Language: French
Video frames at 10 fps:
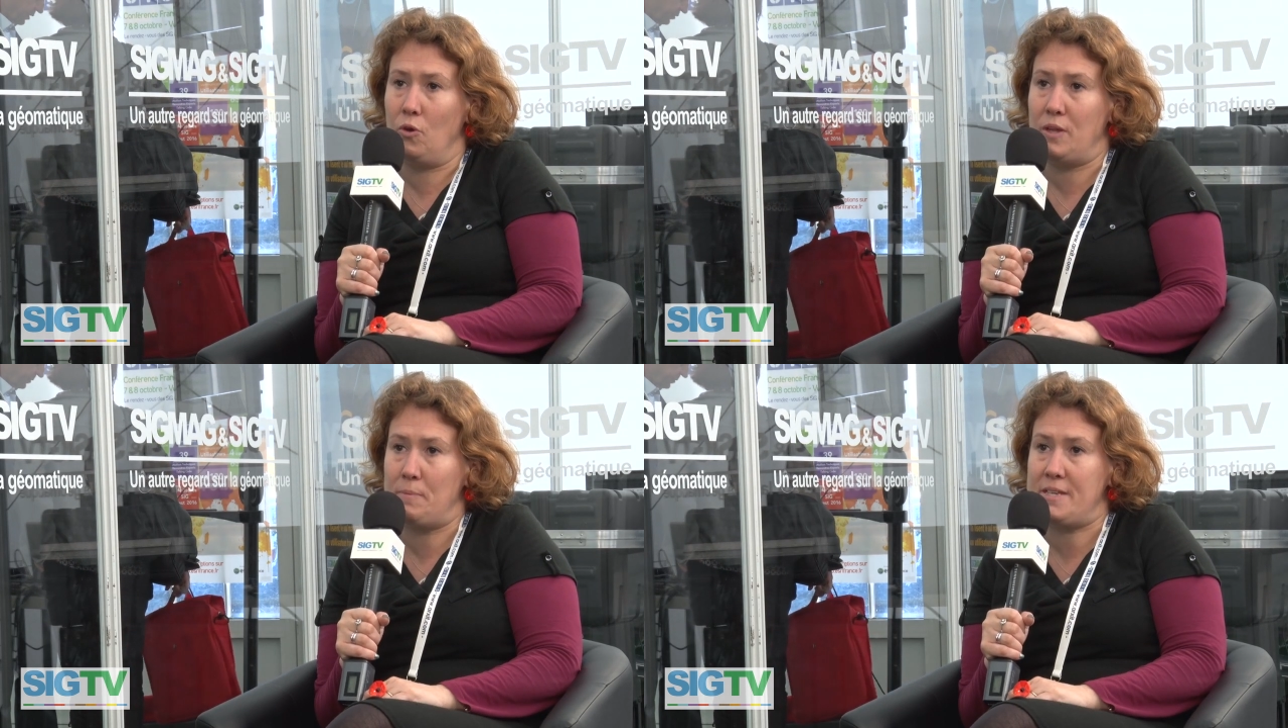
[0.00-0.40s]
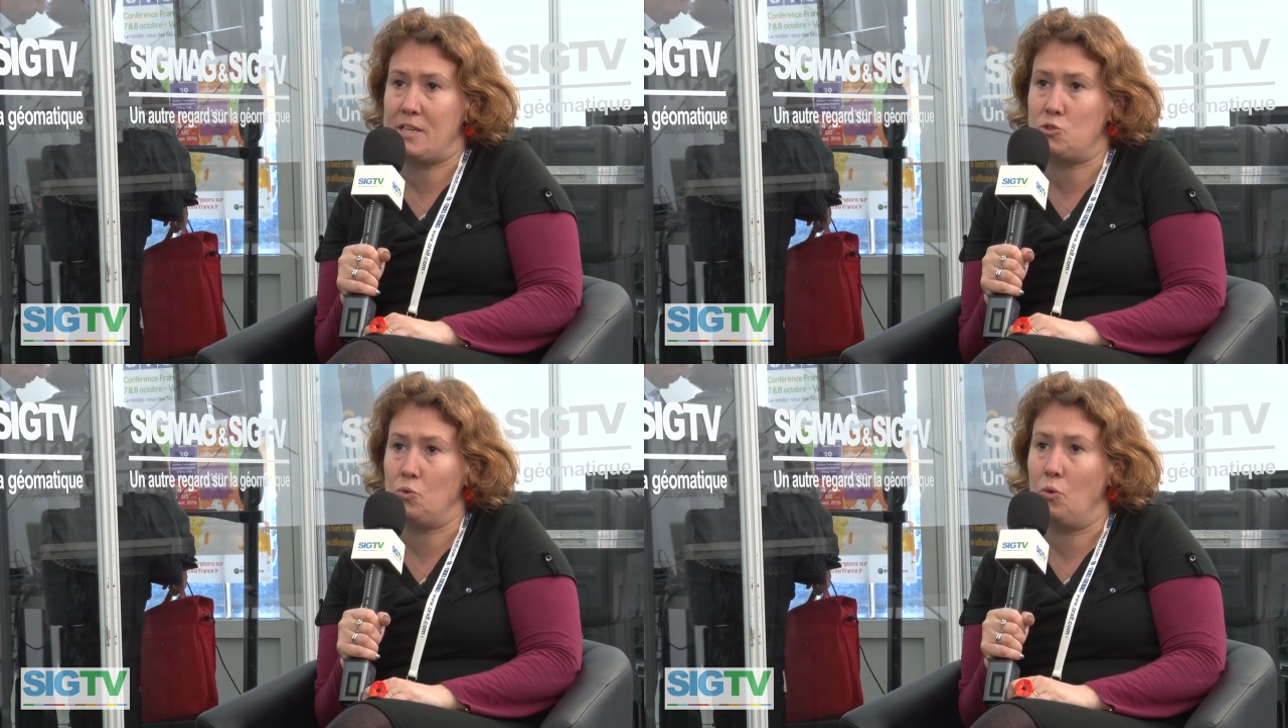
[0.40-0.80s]

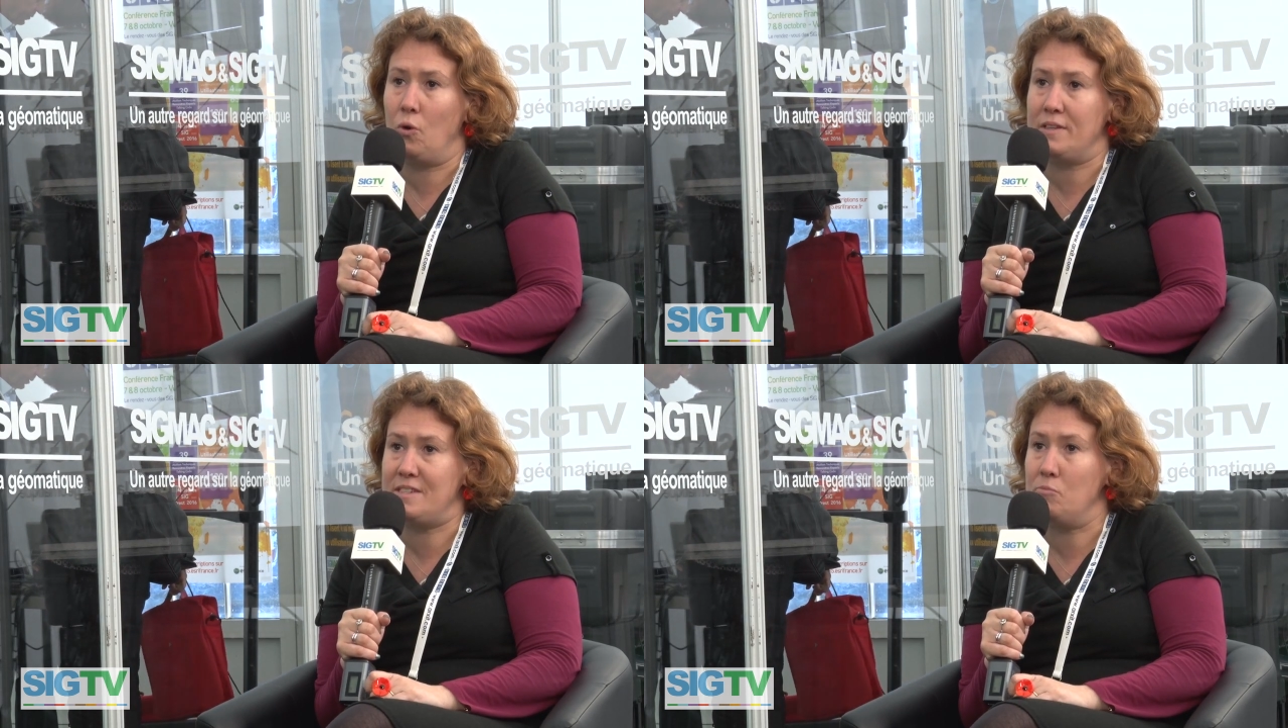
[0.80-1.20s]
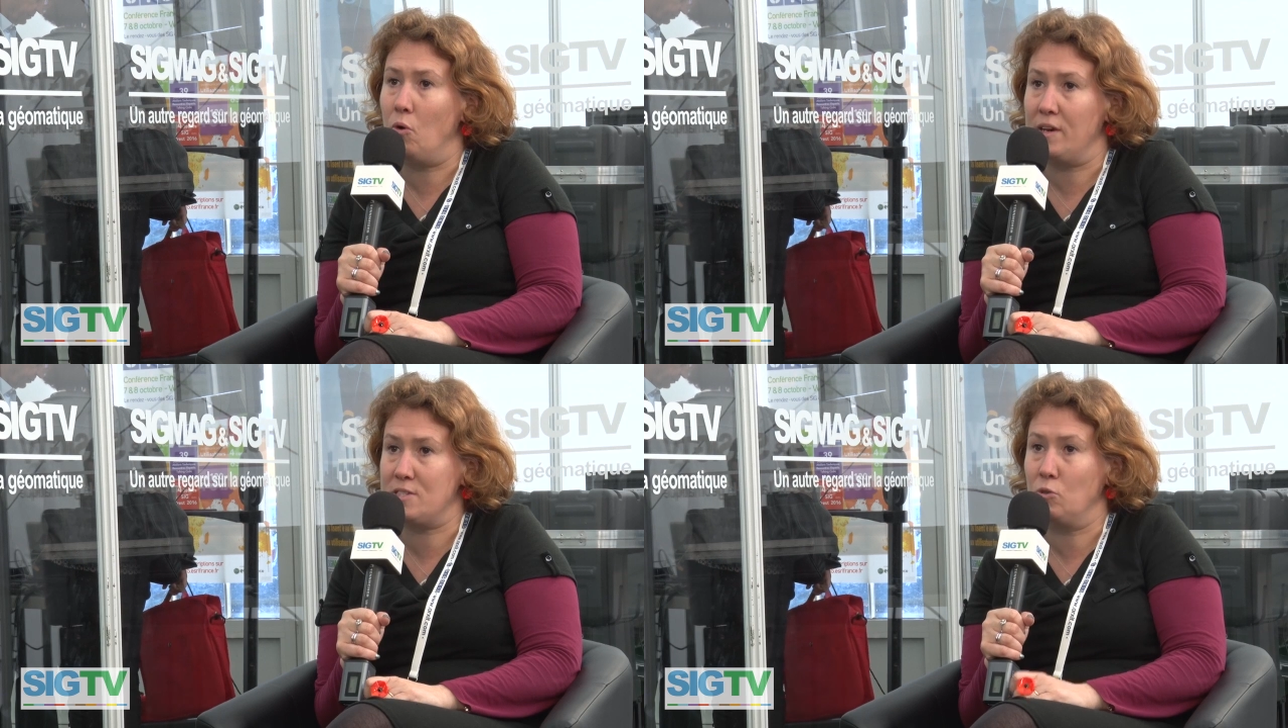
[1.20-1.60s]
d'application
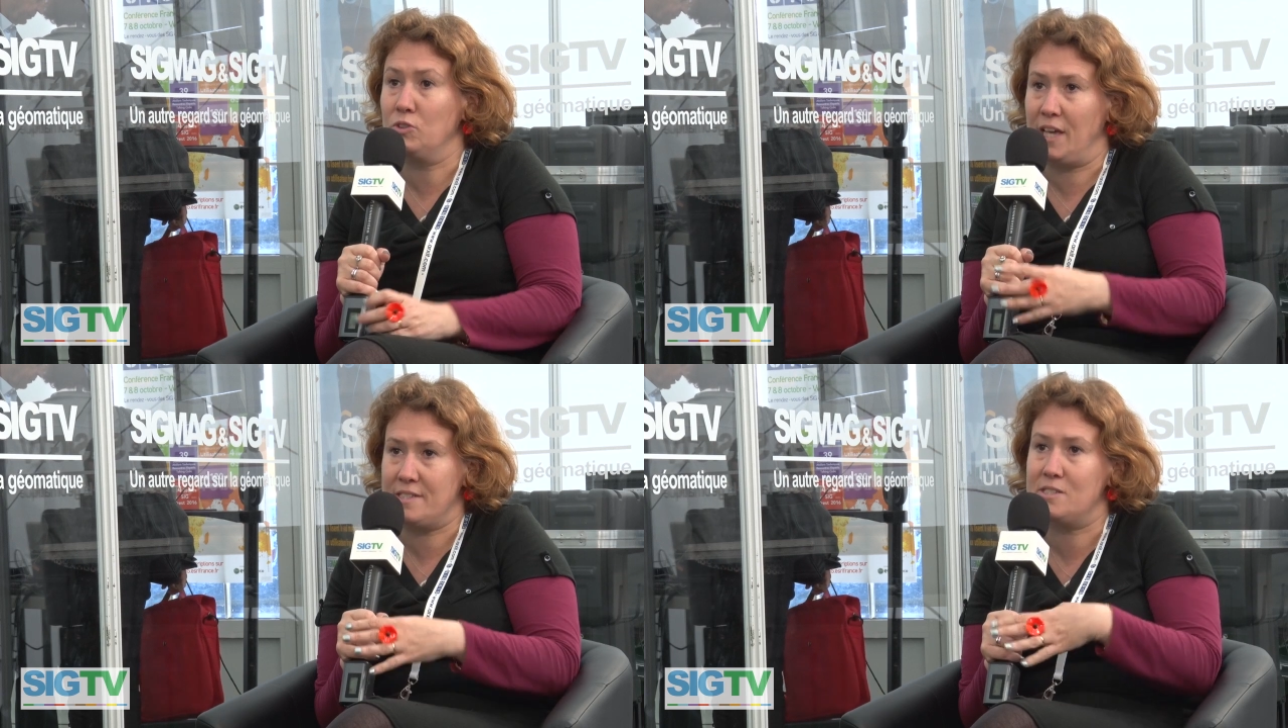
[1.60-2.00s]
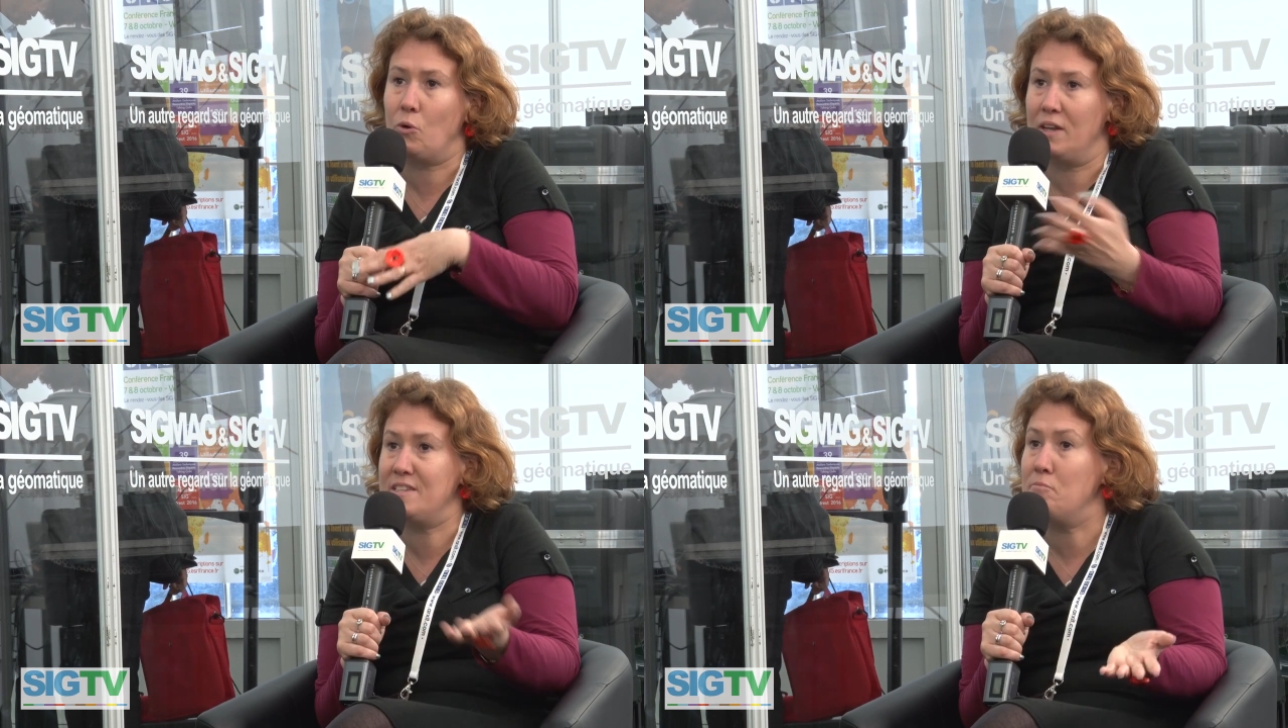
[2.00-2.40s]
relativement récente, qui est
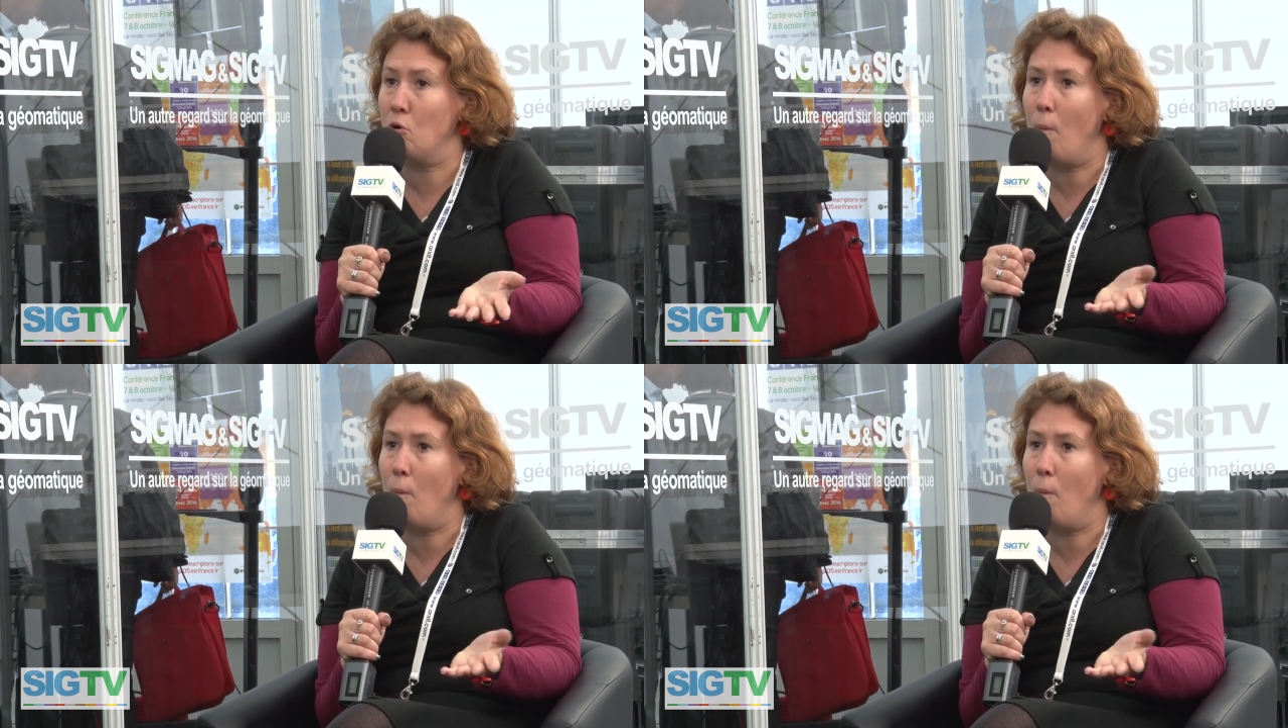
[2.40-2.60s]
relativement